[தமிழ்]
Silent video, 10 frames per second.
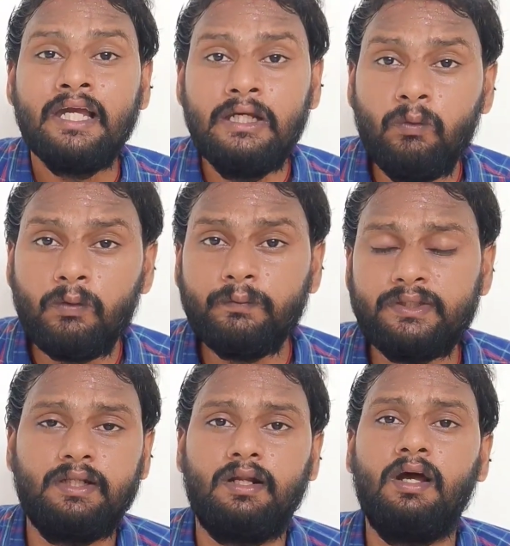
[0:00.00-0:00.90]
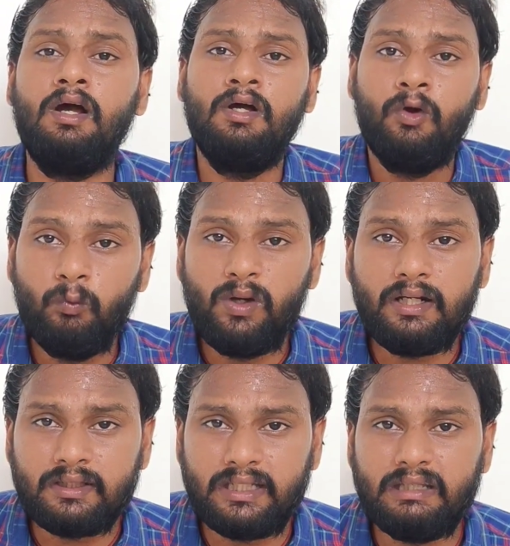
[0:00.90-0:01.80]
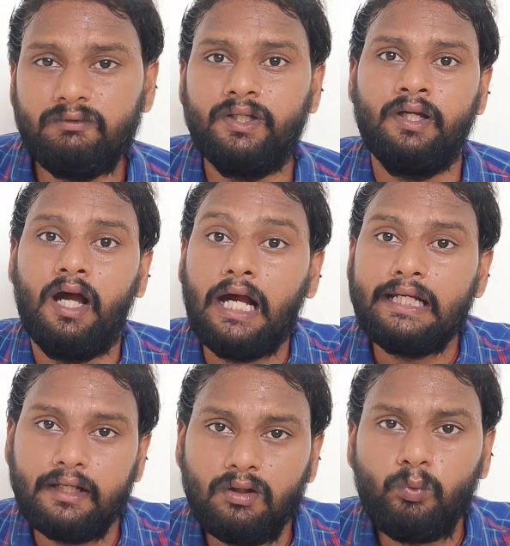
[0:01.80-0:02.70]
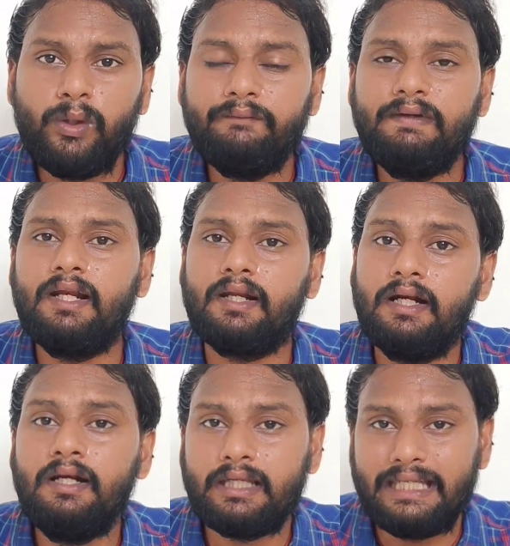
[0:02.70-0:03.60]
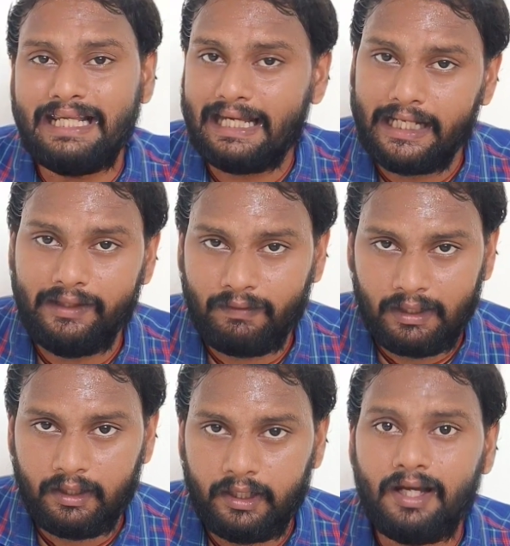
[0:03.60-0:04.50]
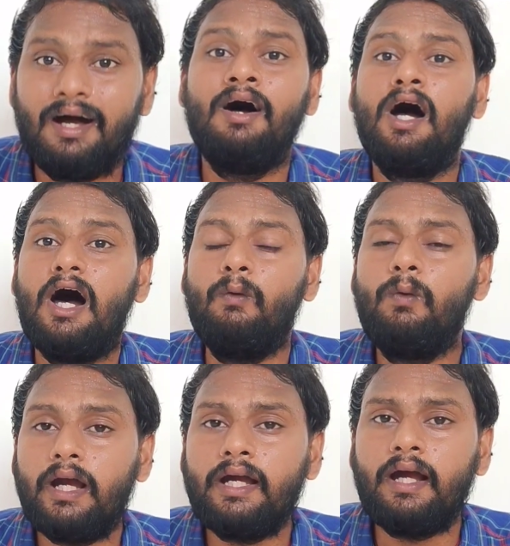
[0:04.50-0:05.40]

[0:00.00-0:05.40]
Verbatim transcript: இன்னொரு விஷயம் என்னன்னா உடல் சிதைவு அங்க இருக்கக்கூடிய வீரர்கள் கீழே இறங்கி வராங்க இல்லையா அவங்க